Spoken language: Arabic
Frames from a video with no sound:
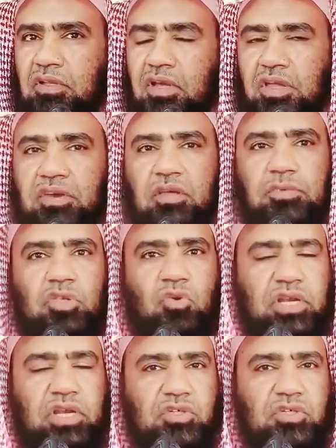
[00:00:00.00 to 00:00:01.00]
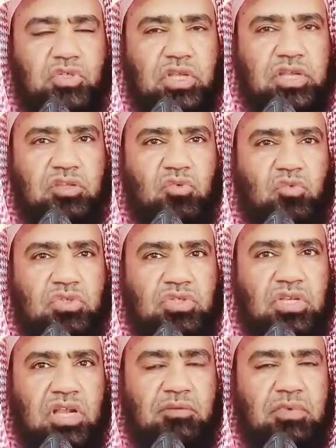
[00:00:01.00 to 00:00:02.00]
النبي عليه الصلاة
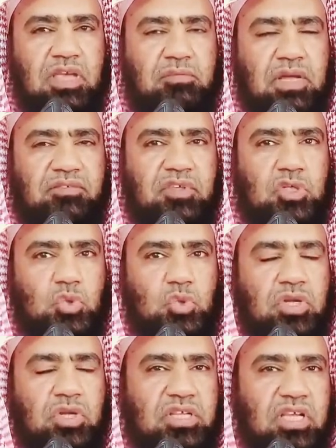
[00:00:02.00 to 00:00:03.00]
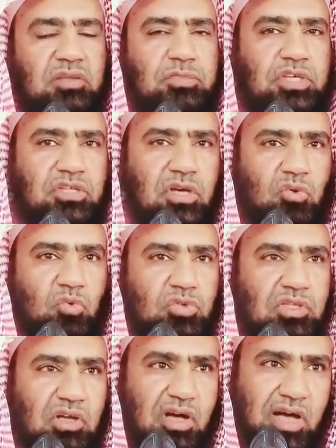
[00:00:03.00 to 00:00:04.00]
والسلام كما في سنن أبي داود
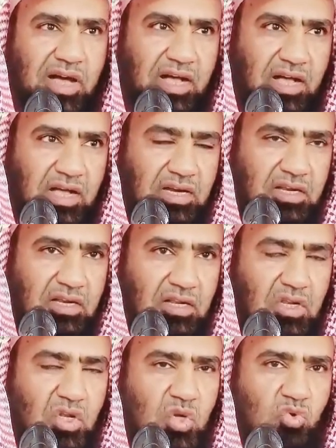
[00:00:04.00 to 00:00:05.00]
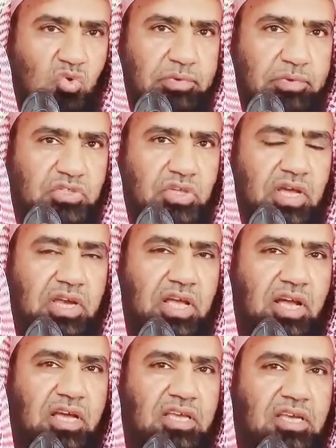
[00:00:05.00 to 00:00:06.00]
قال ومن
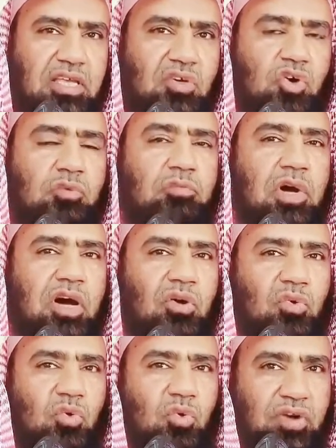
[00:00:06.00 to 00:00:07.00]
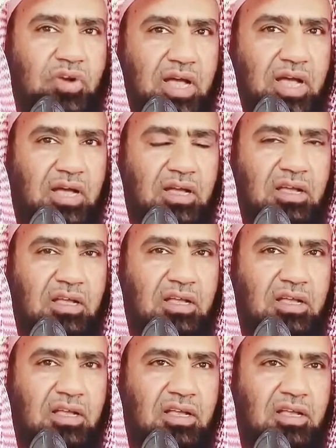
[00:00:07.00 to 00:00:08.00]
صنع إليكم معروفا
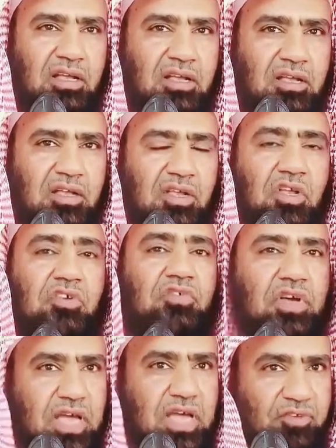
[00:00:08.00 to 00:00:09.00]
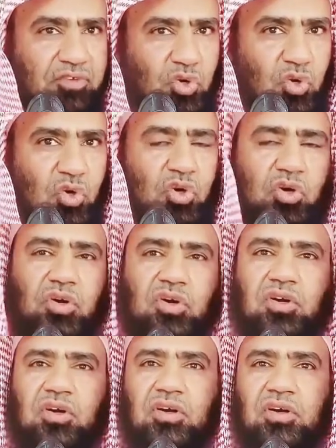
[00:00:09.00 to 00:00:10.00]
فكافئوه
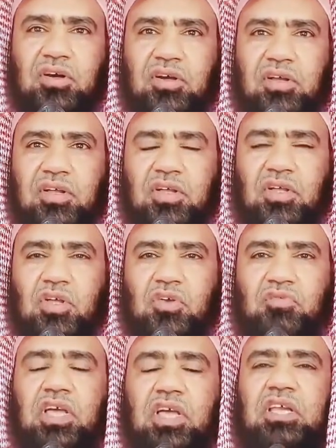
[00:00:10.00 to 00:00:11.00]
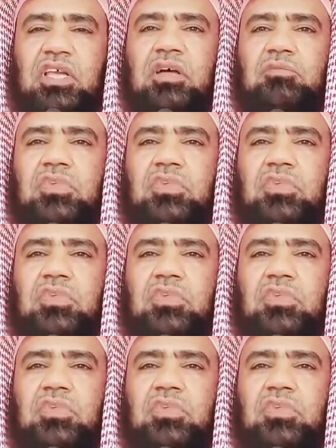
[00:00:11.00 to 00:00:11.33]
فإن لم